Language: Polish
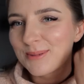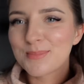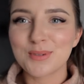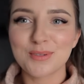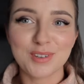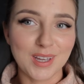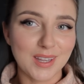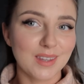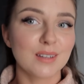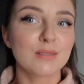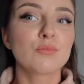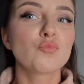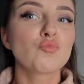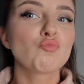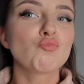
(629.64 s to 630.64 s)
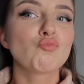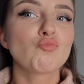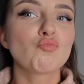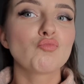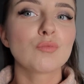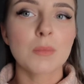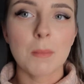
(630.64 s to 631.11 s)
odpowiada.
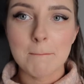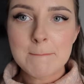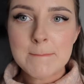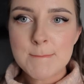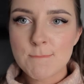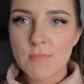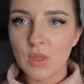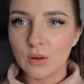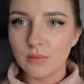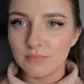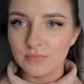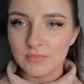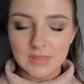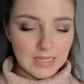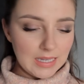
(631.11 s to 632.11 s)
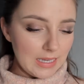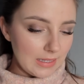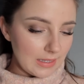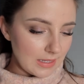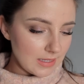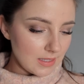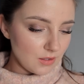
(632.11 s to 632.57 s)
No,
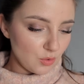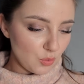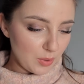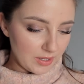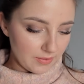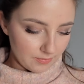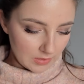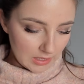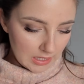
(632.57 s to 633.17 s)
ta jest super.